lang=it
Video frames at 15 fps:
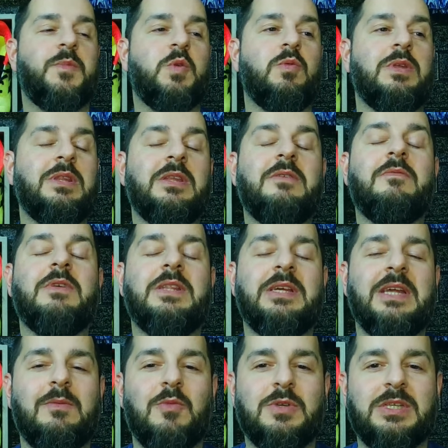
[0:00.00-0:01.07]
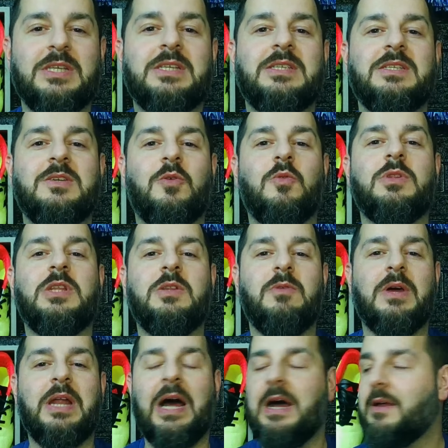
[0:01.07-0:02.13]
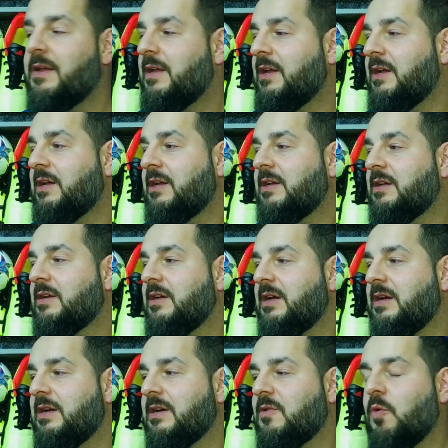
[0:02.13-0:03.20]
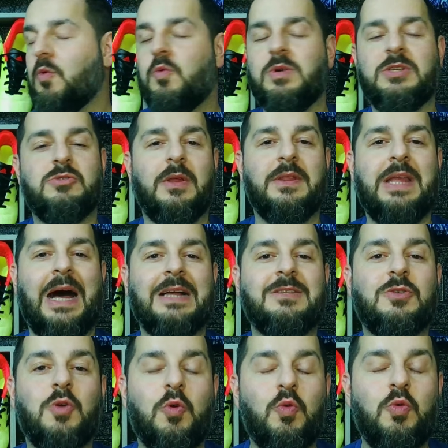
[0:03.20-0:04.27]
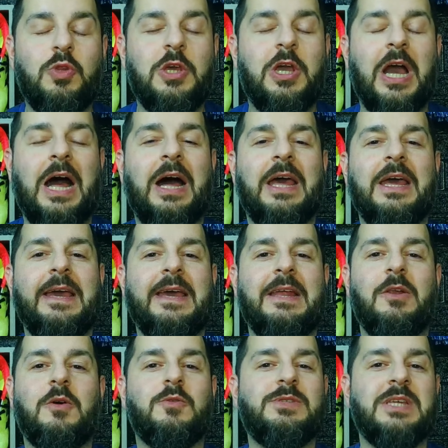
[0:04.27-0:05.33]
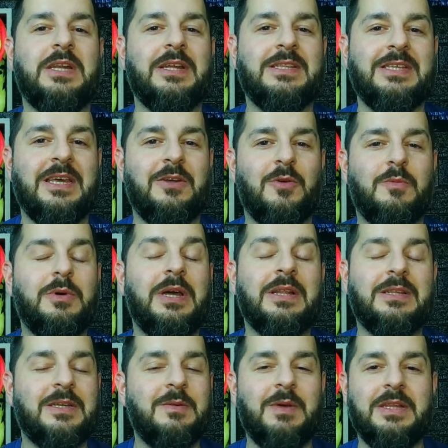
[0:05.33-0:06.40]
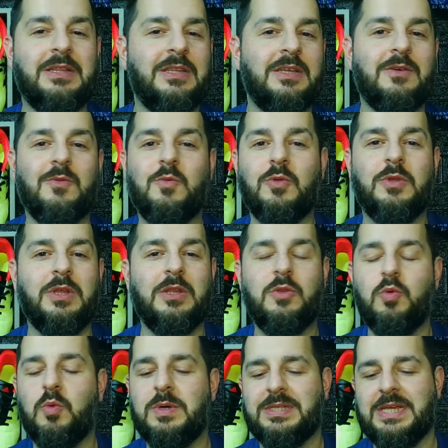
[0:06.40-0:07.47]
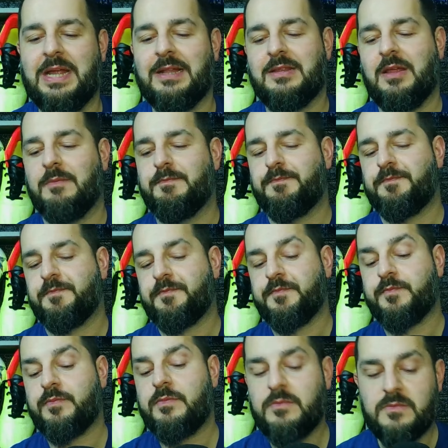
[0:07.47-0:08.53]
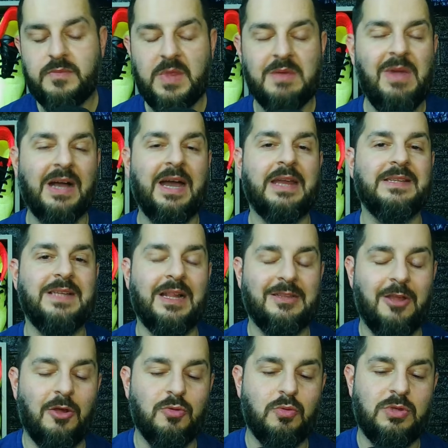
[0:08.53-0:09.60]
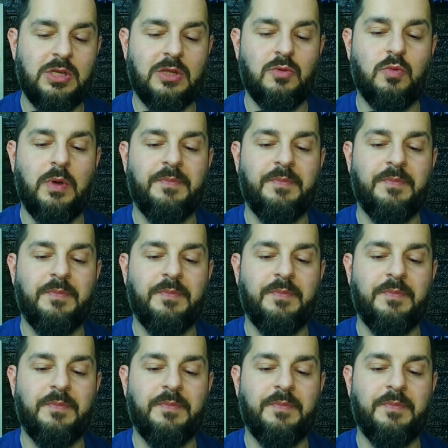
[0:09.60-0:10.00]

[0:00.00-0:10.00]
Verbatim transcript: Quindi vedremo se si continuerà uh, con questo andazzo. L'unica è, è lo 0-0, poi altrimenti uno dei due salta. Magari saltano tutti e due.